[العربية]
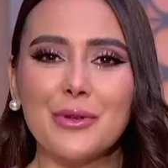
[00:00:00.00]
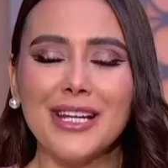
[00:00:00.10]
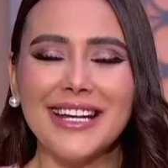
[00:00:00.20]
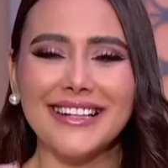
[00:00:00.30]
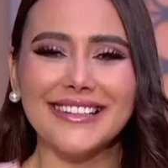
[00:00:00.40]

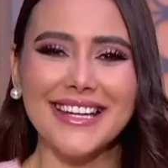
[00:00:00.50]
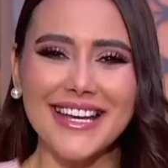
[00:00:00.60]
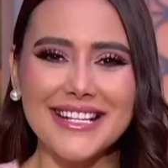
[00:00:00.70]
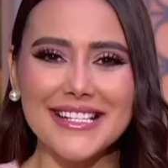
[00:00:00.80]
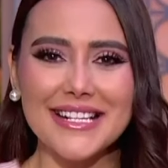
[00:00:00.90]
كلنا عندنا
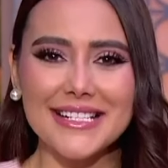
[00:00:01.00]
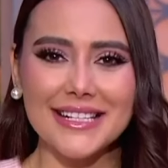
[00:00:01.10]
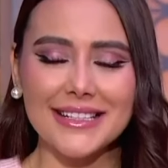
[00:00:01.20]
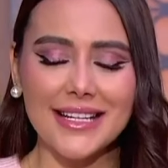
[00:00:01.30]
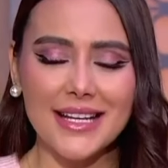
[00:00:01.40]
احساس
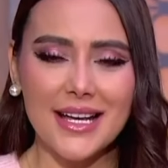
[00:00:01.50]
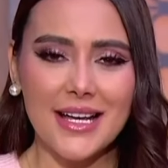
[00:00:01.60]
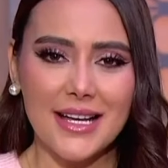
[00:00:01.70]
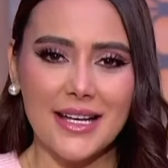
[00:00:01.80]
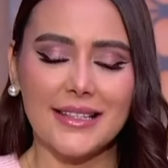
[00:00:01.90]
كده
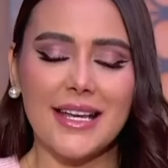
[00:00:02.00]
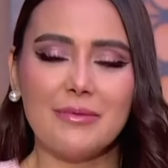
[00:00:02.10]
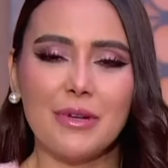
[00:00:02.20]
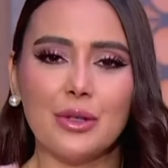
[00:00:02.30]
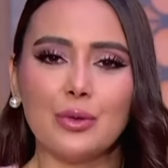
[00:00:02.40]

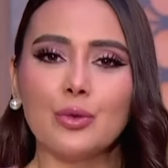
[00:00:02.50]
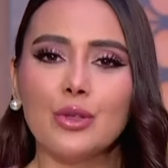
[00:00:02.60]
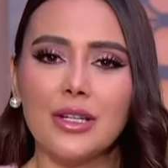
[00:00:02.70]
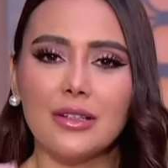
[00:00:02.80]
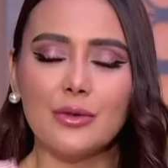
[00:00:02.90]
دايما
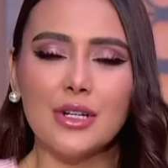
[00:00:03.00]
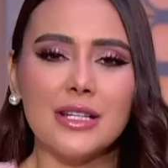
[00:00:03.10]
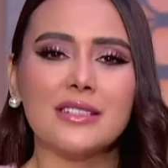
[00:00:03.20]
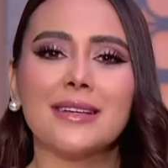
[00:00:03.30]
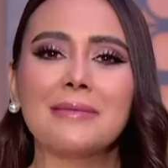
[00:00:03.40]
نقول قول
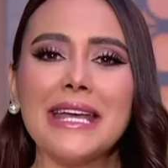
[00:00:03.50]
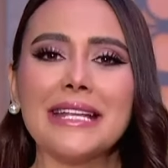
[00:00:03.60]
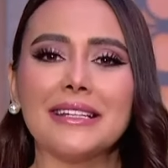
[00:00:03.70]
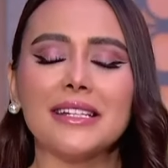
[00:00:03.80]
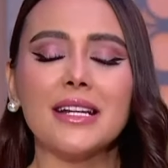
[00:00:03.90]

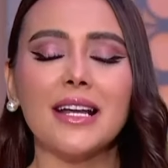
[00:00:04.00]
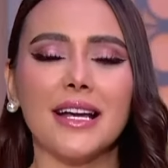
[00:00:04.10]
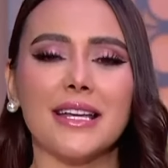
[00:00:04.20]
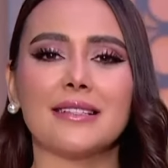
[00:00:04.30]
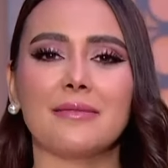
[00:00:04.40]
للزمان ارجع
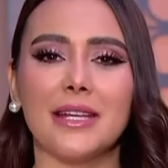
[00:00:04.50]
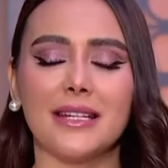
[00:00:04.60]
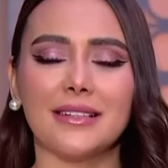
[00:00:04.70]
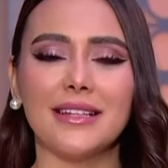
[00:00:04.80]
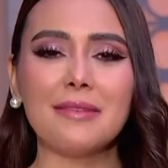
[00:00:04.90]
يا
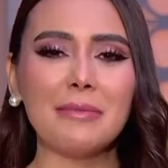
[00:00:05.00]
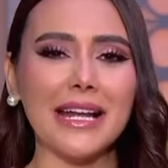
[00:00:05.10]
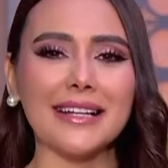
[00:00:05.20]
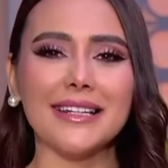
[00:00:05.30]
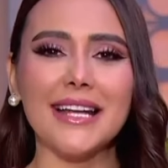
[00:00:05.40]
زمان دايما
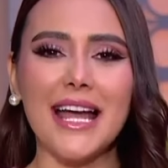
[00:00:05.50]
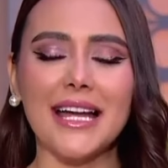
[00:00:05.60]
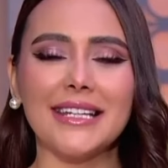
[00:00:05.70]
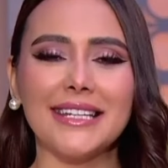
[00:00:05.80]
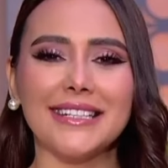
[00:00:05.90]
عندنا
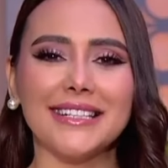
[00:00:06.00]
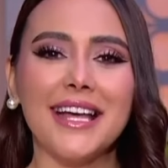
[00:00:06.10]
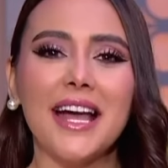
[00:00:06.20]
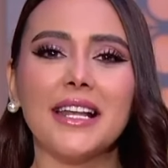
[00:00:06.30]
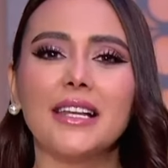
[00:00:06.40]
حنين
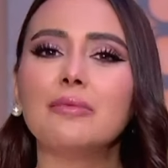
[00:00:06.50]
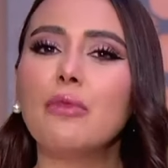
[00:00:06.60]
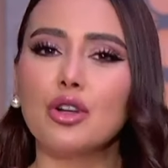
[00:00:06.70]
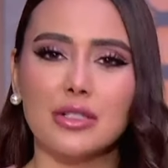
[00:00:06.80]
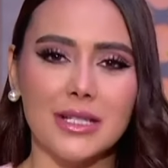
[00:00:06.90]

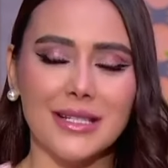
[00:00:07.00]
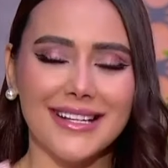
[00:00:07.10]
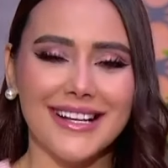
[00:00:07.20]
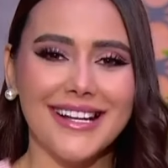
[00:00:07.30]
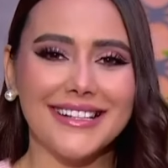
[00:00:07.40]
للماضي
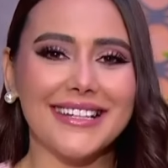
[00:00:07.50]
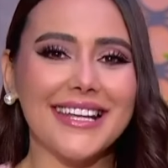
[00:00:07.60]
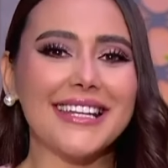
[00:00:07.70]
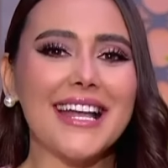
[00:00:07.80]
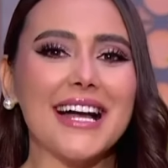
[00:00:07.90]

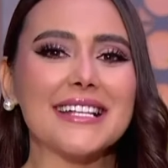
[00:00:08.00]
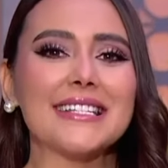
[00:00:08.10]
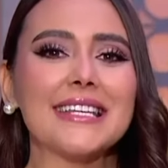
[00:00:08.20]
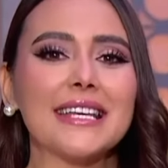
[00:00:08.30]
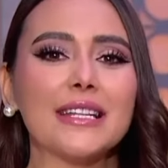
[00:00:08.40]
تلاقينا
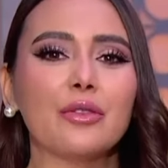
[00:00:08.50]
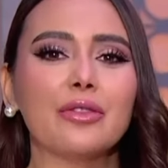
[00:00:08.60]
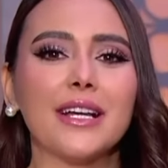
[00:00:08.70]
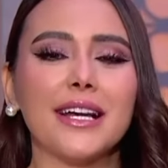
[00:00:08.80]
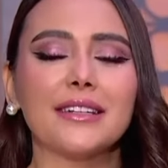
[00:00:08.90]
قاعدين كده
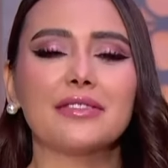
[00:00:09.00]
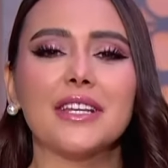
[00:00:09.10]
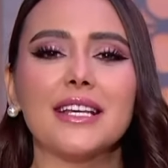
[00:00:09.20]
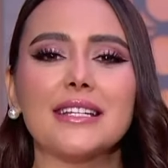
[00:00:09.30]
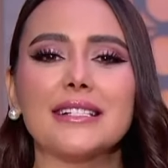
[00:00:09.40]
وفجأة
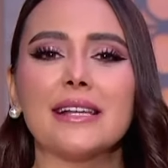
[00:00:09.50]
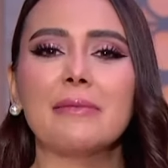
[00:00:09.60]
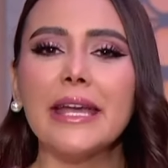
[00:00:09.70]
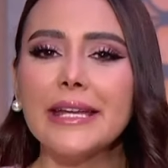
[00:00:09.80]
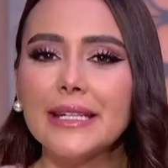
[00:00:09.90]
نفتكر
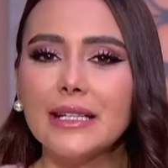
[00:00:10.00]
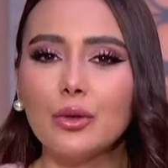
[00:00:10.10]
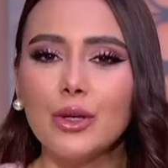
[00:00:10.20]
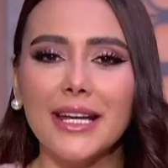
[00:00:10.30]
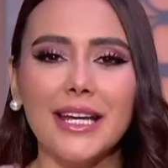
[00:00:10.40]
زمان
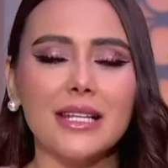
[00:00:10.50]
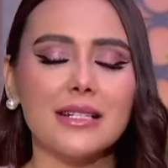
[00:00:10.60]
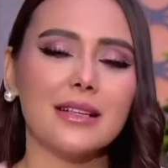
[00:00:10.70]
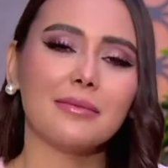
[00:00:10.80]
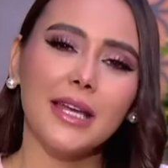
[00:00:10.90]
وليالي
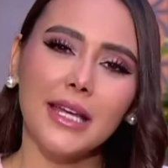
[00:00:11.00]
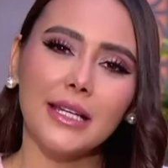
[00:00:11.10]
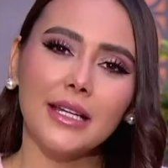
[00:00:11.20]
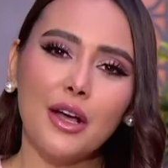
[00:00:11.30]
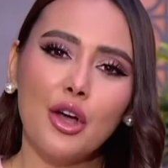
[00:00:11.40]
زمان